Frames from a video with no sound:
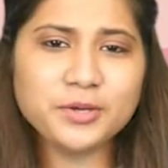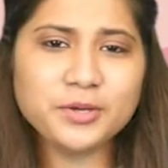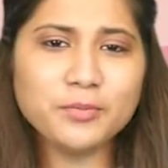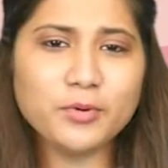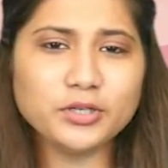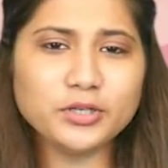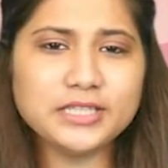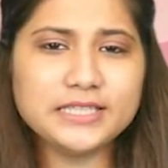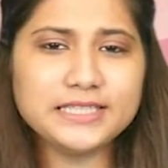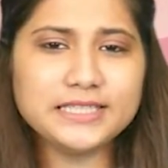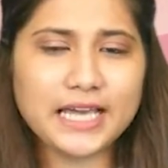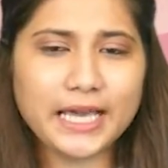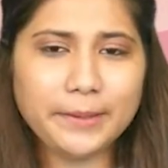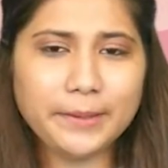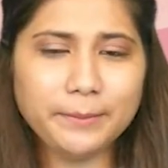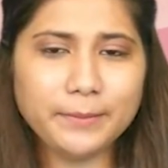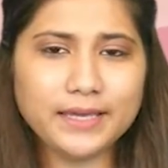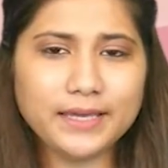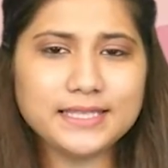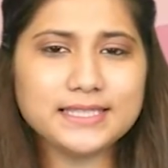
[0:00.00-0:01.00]
मॉडर्न
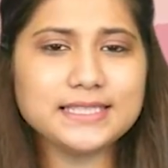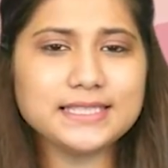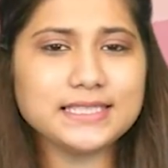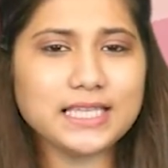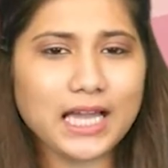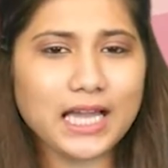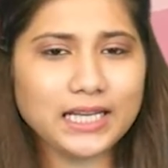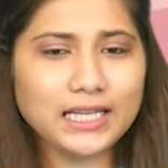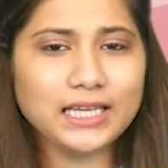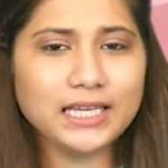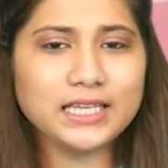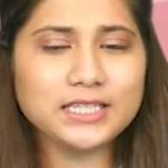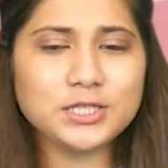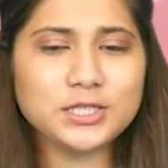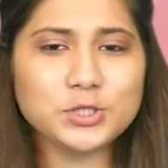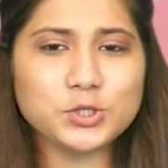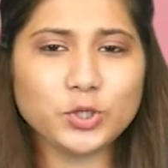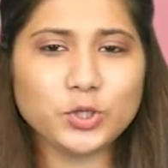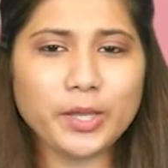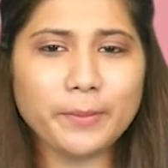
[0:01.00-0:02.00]
टाइम में सारे ही
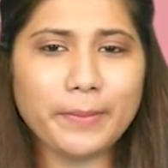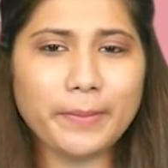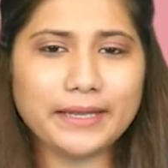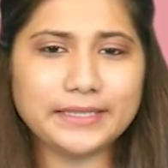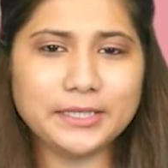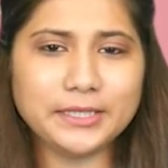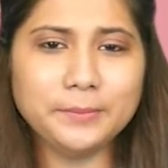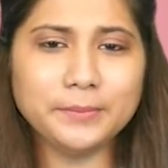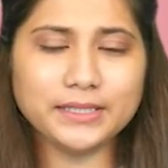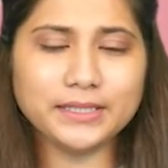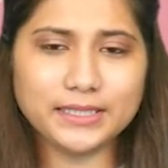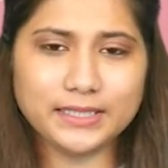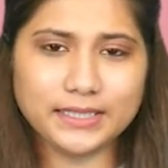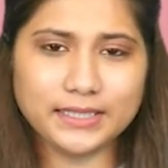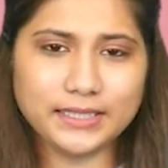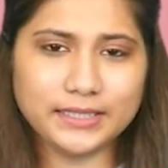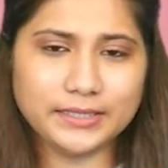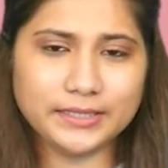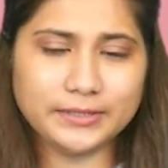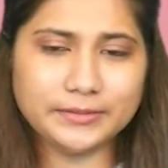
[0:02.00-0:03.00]
चीज़ों के पैटर्न बदल
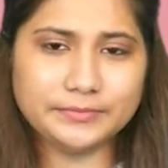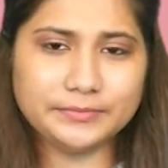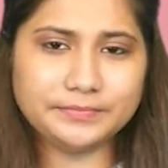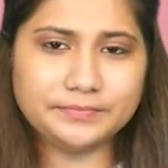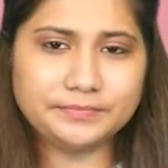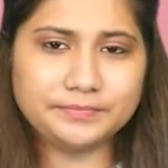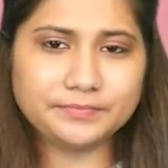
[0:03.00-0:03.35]
गए हैं